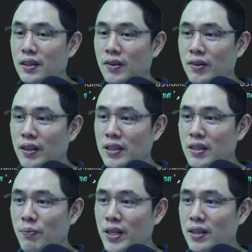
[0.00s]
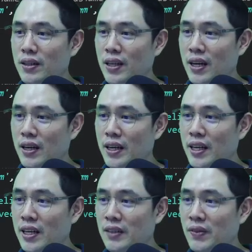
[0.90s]
โอเค submit อ่ะได้ค่า
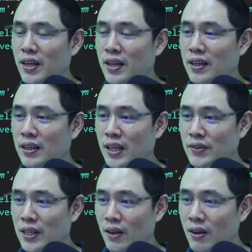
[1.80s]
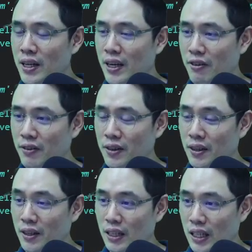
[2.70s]
นี้มาครับเสร็จแล้วก็เรียก
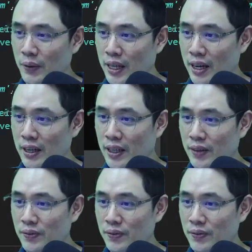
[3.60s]
เอ พี ไอ เลยครับ